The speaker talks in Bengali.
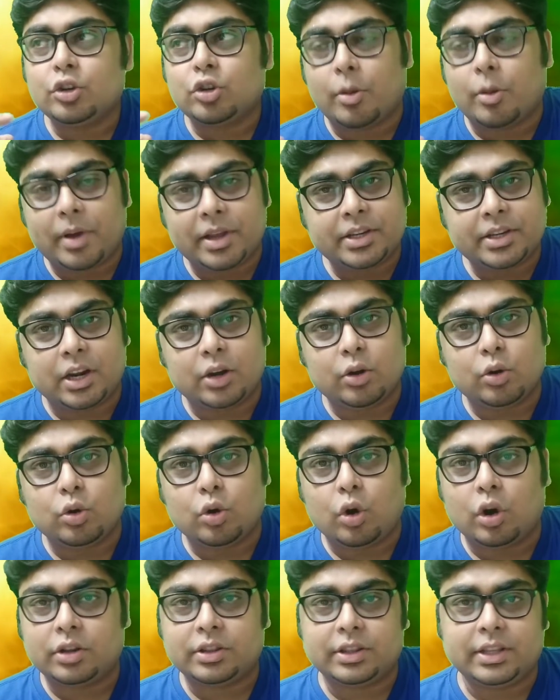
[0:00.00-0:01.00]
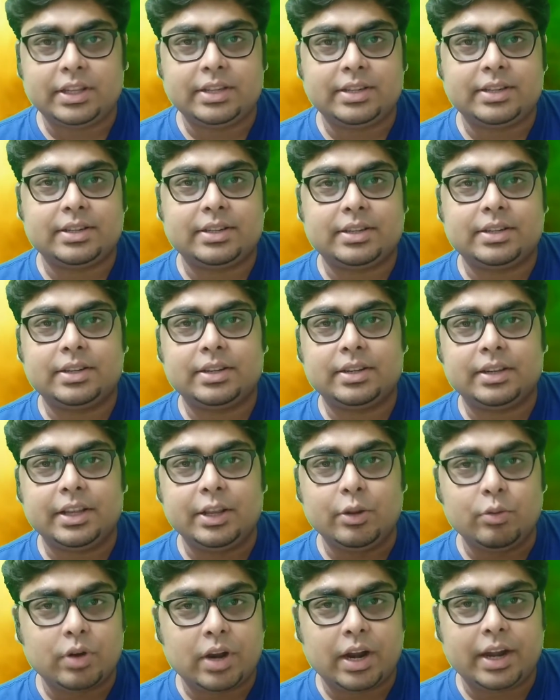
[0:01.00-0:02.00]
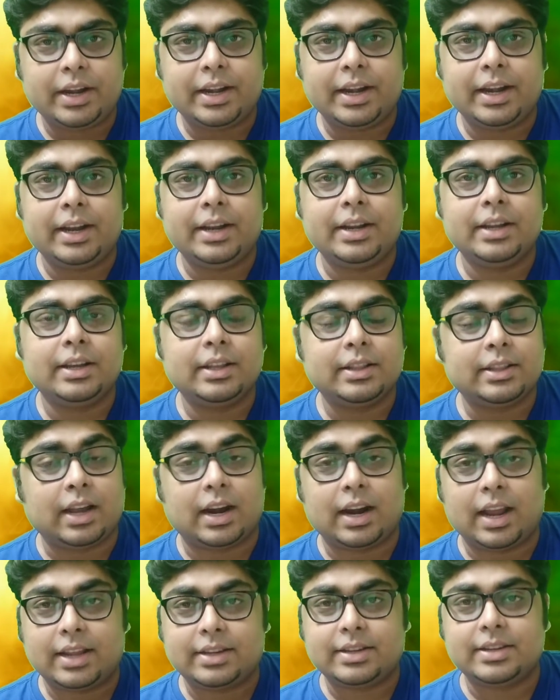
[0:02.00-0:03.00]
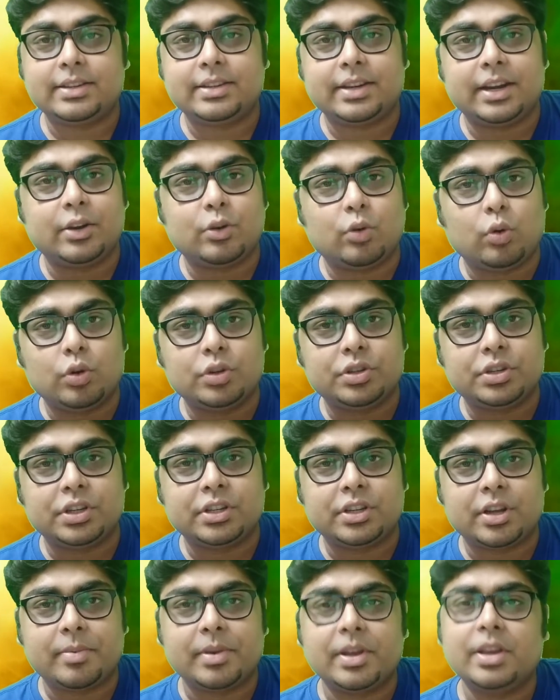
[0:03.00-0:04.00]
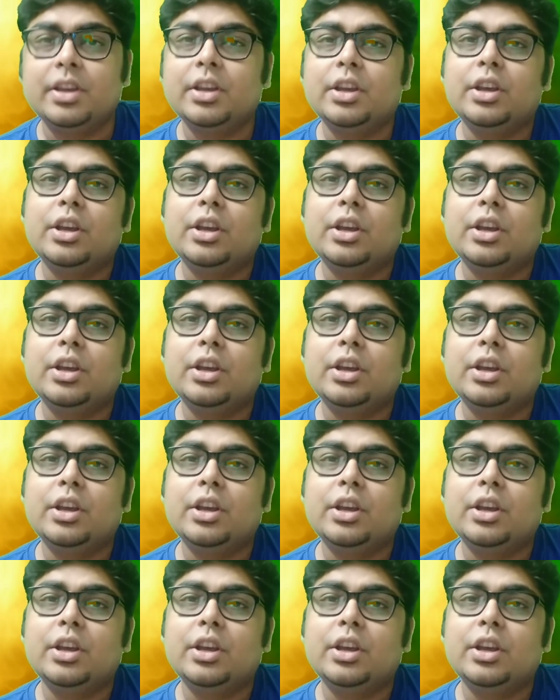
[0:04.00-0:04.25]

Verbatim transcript: সবাই জানো নর্থ ইস্ট ইউনাইটেড তার অ্যাসিস্ট্যান্ট কোচ হিসাবে